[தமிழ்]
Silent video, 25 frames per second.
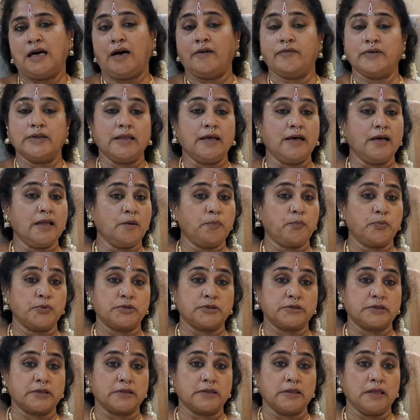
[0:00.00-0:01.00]
அவதார
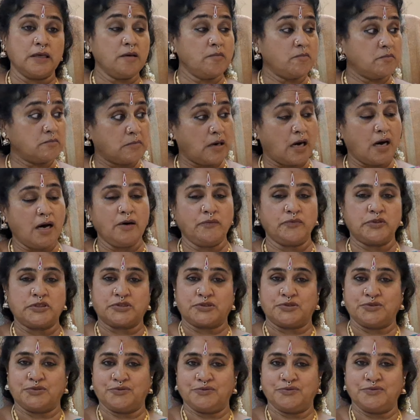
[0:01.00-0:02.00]
புருஷன் தான்
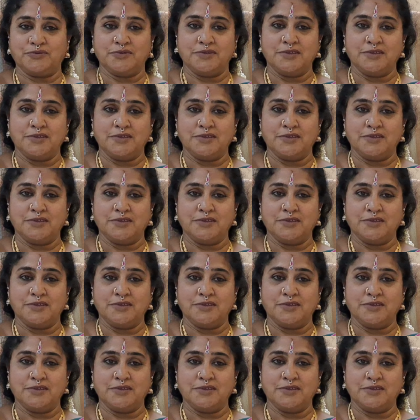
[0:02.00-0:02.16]
மகாவிஷ்ணு